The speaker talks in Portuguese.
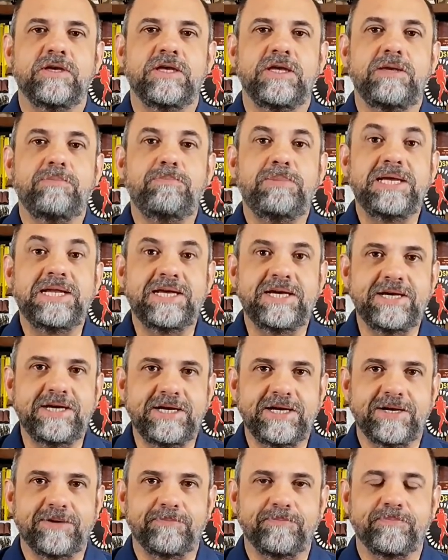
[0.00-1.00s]

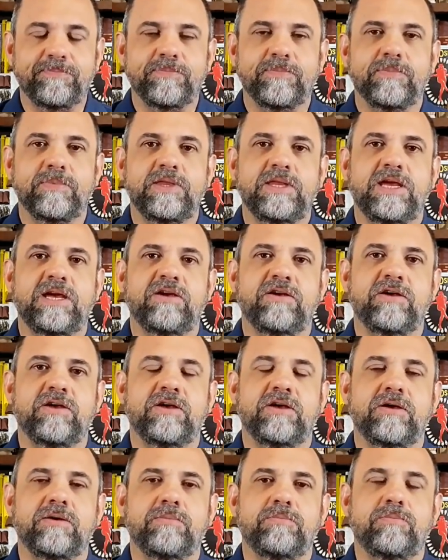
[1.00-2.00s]
Ipiranga,
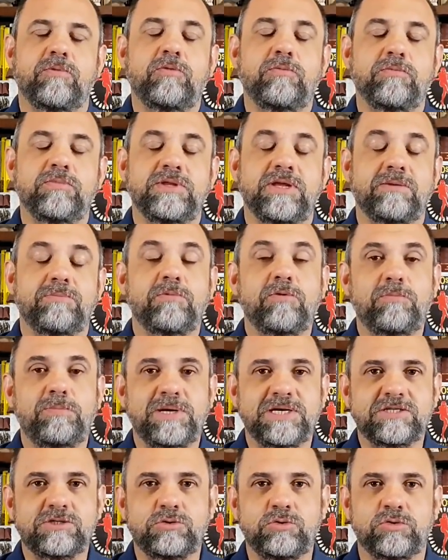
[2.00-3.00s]
na Bom, na Bom
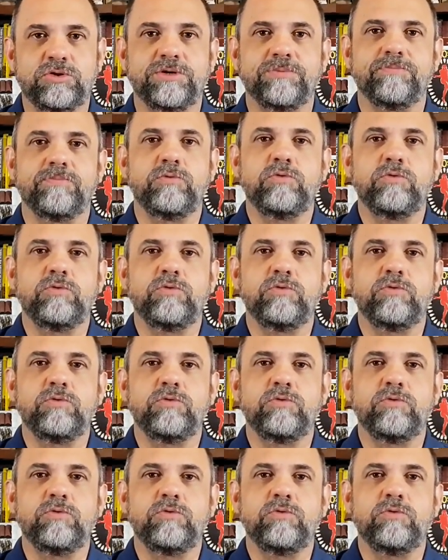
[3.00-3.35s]
Pastor,